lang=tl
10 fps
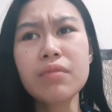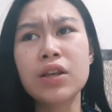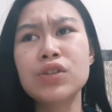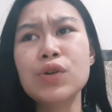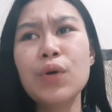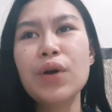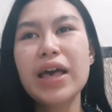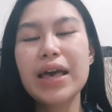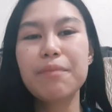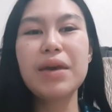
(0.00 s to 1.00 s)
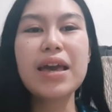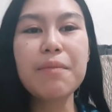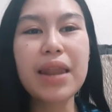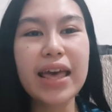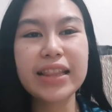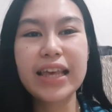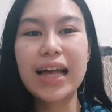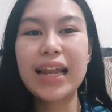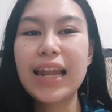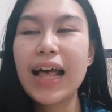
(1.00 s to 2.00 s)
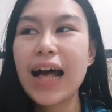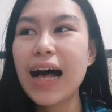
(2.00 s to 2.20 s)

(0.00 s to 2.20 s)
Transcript: So, being a millennial,